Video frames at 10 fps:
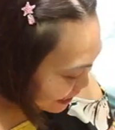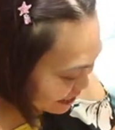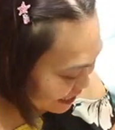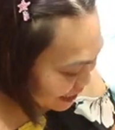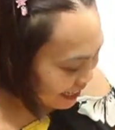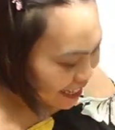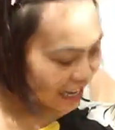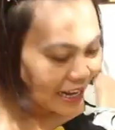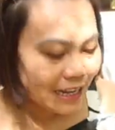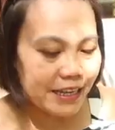หลากสี
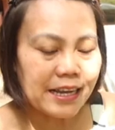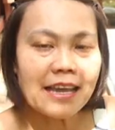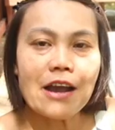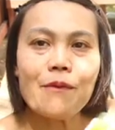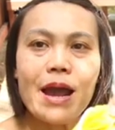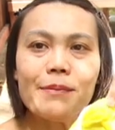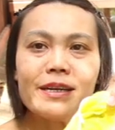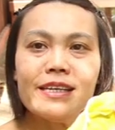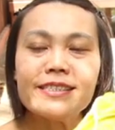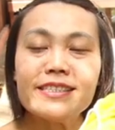แล้วอย่างเงี้ยแว่นบา
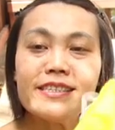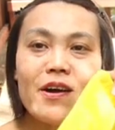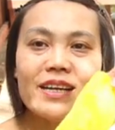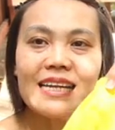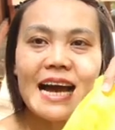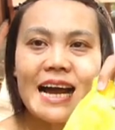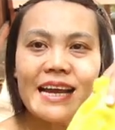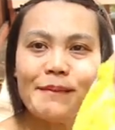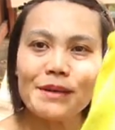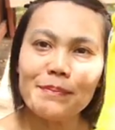งทีซื้อออนไลน์
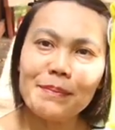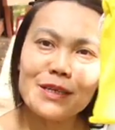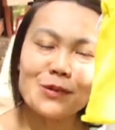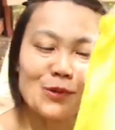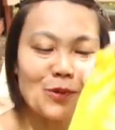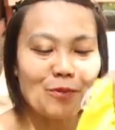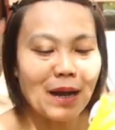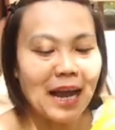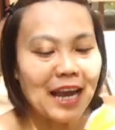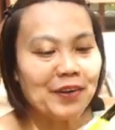อ่ะมันก็มีเป็นถุงๆ
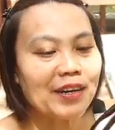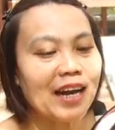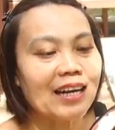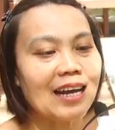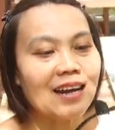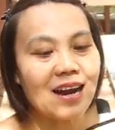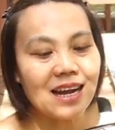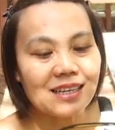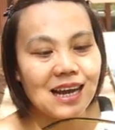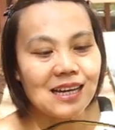มาให้ด้วยนะ น่ารั
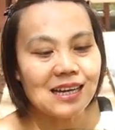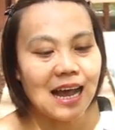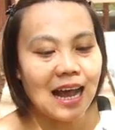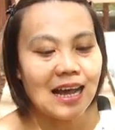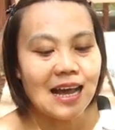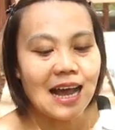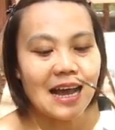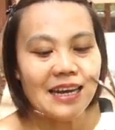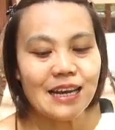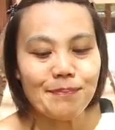กนะอ่ะ
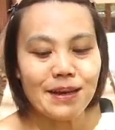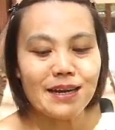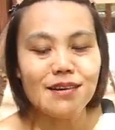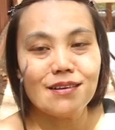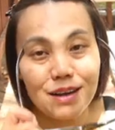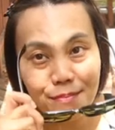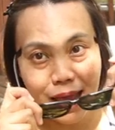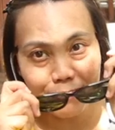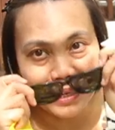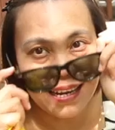อันนี้ก็เป็นเรแบ
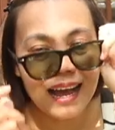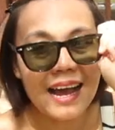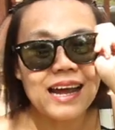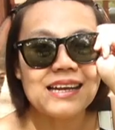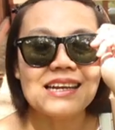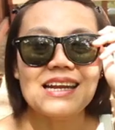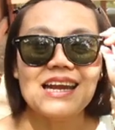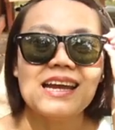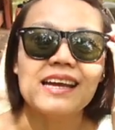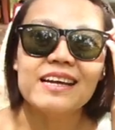นเหมือนกัน
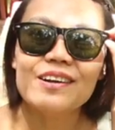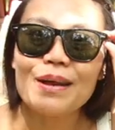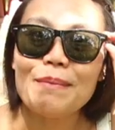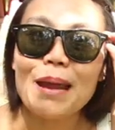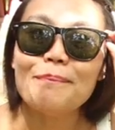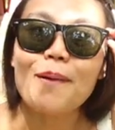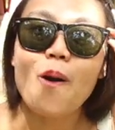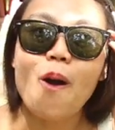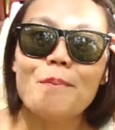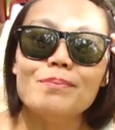นี่เรแบนปล
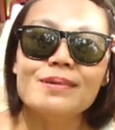อม